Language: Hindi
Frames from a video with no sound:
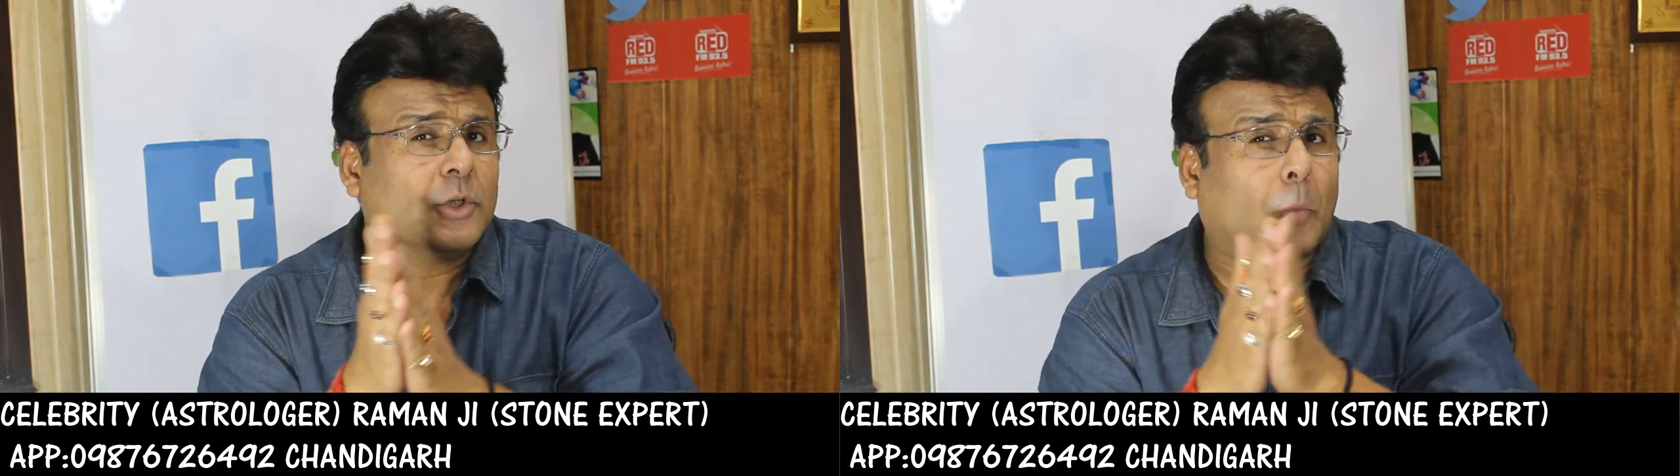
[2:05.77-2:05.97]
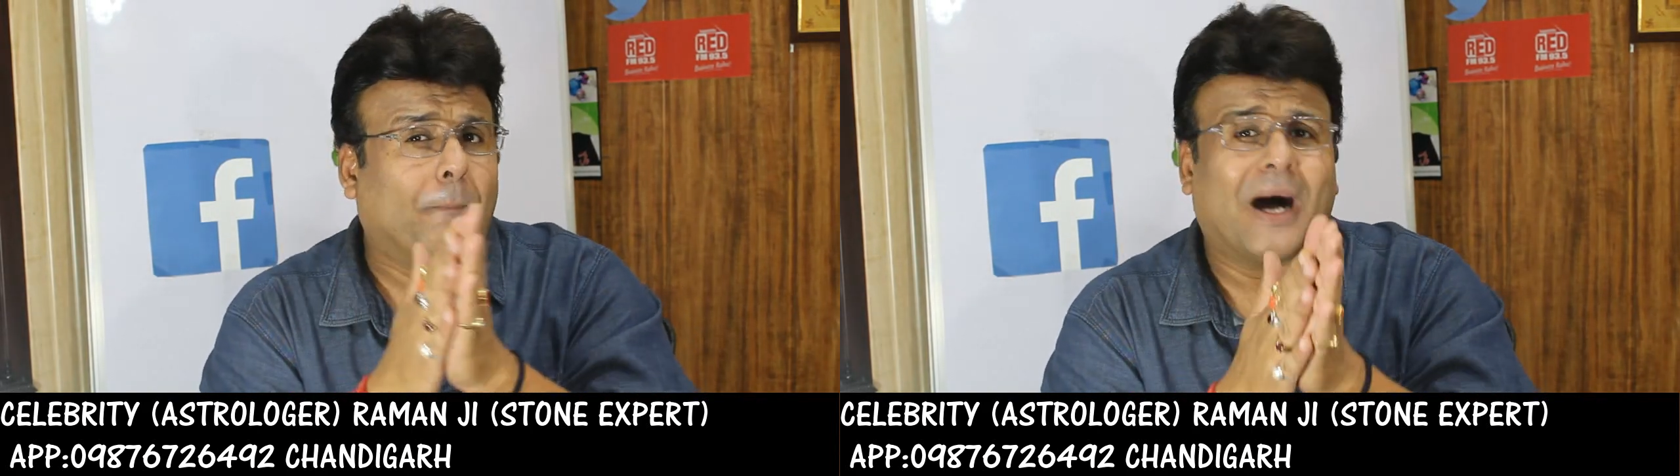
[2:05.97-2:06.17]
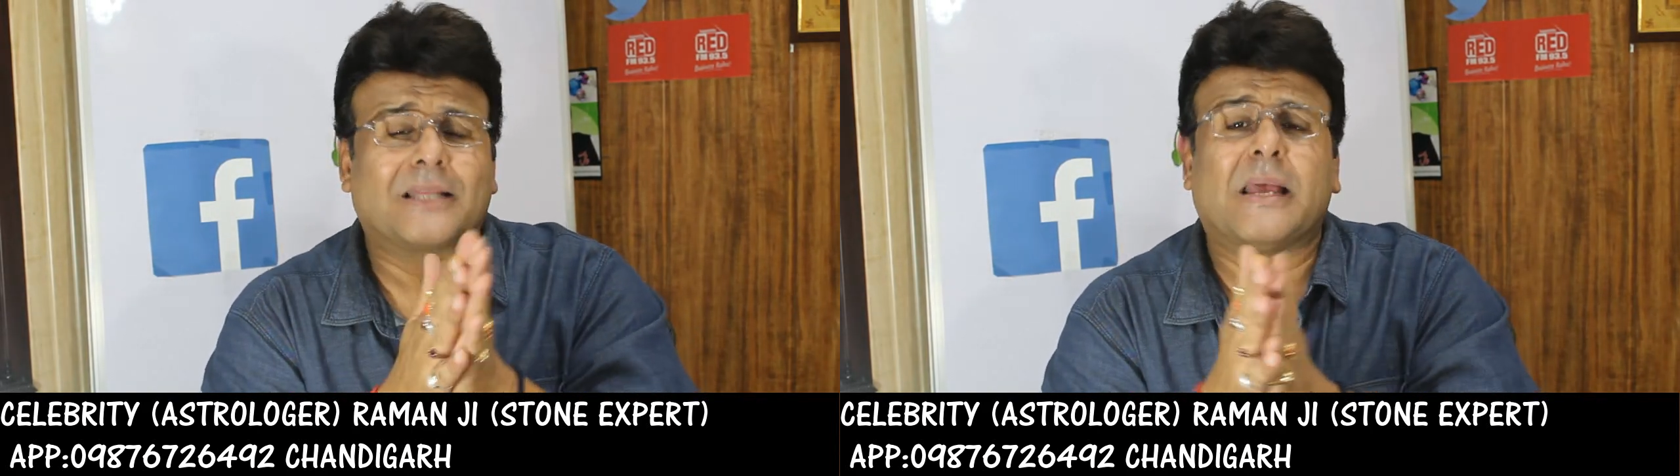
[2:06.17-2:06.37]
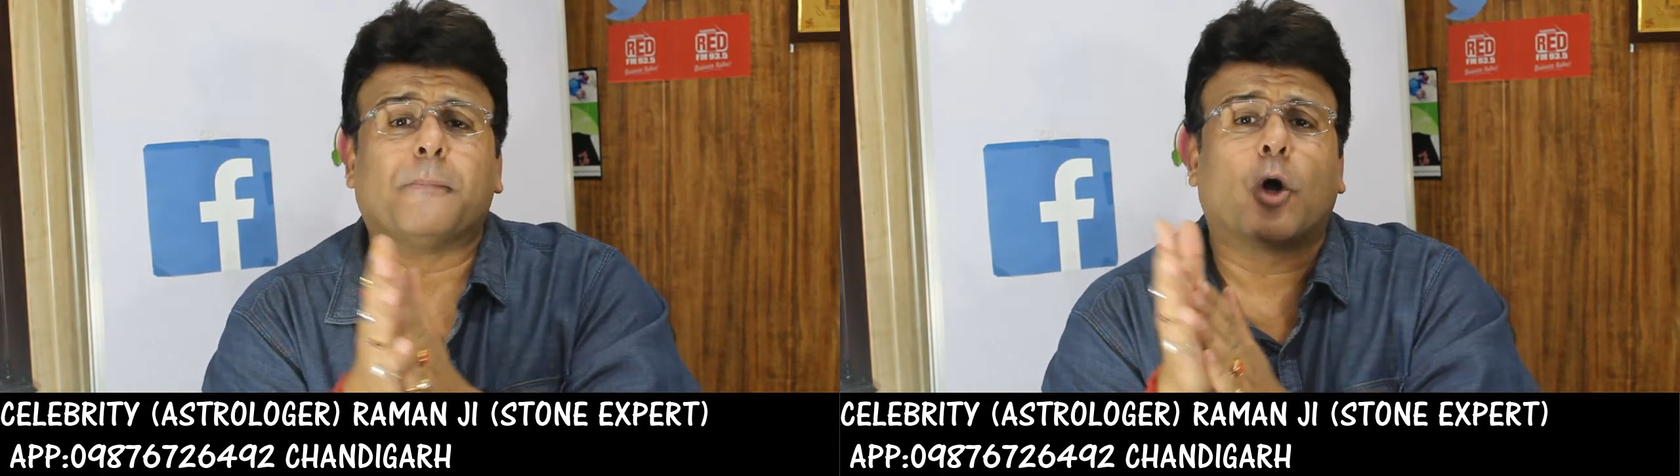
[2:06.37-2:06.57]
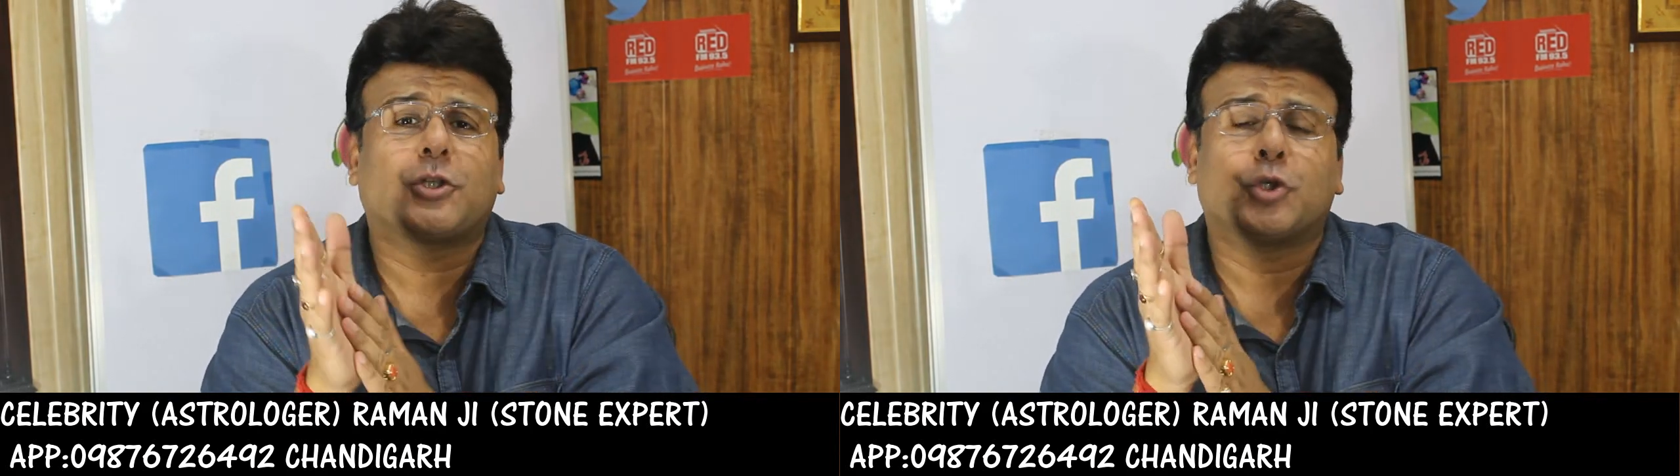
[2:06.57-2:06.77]
तो बातें
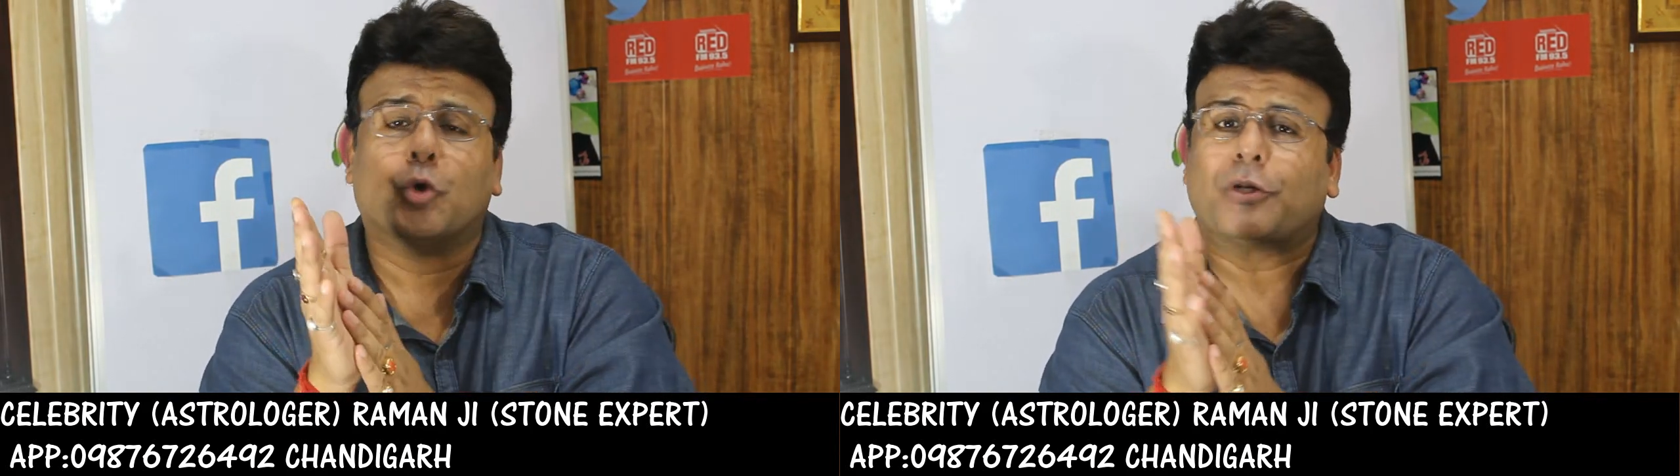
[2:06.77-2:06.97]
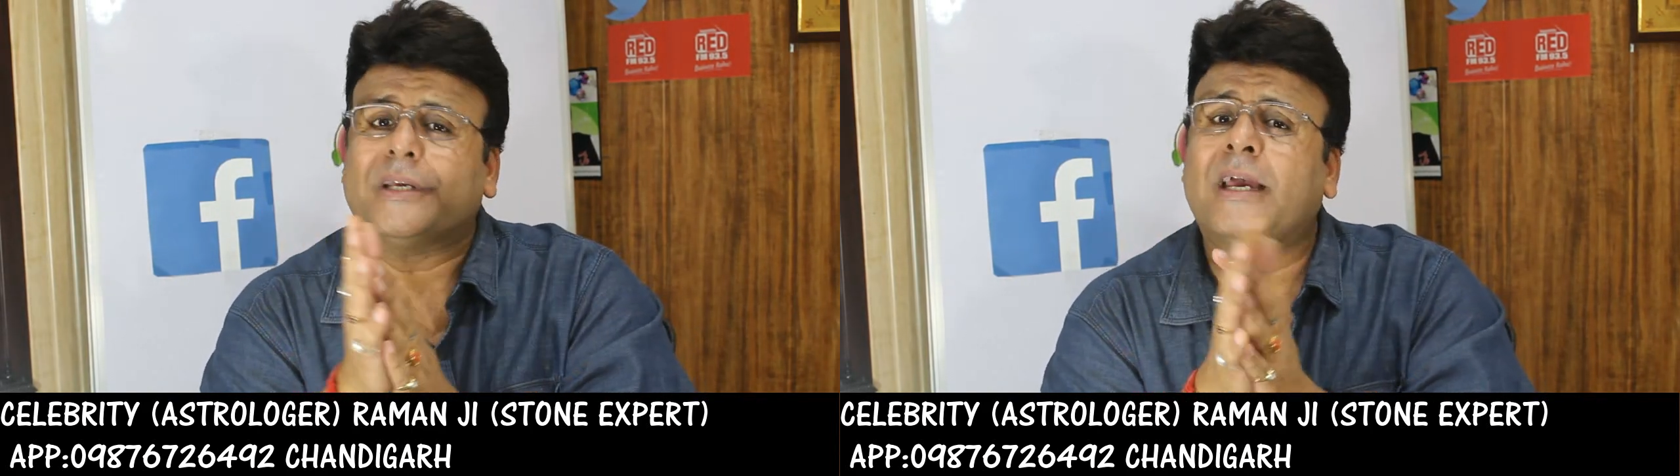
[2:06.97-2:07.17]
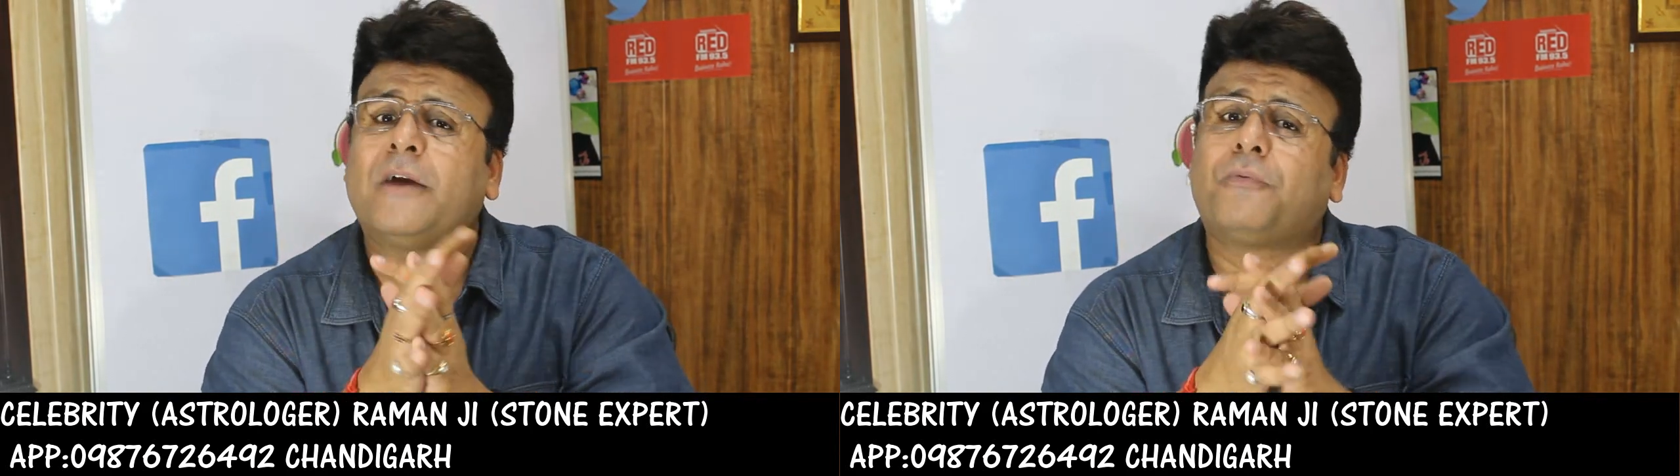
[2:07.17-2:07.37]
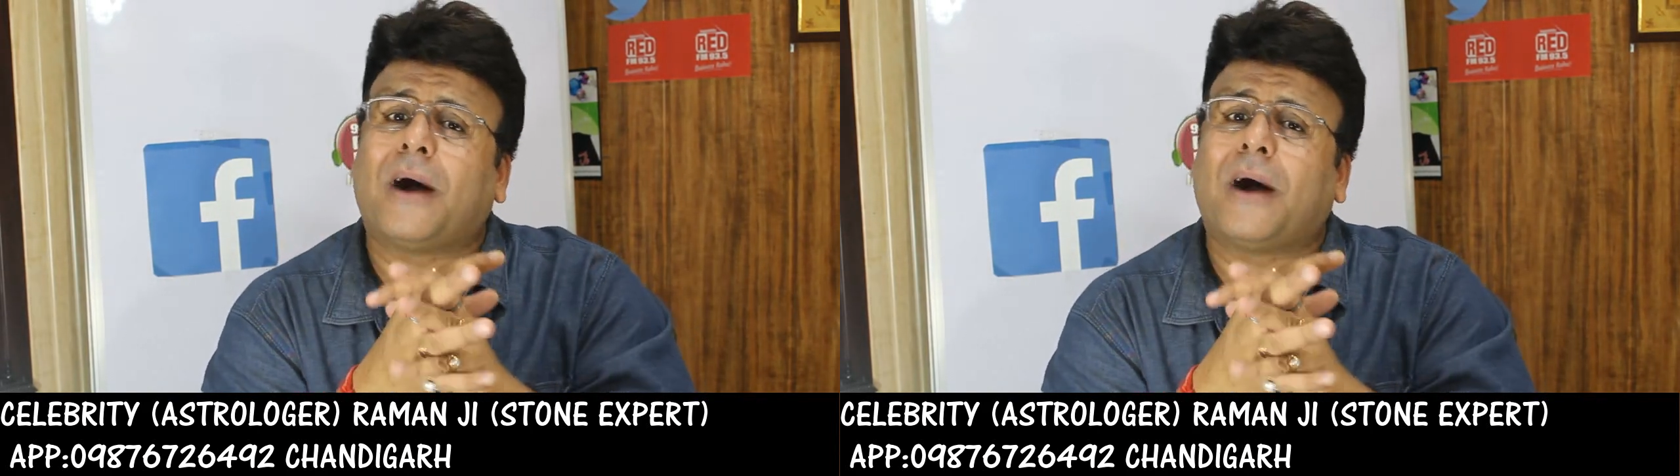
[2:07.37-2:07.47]
बहुत छोटी हैं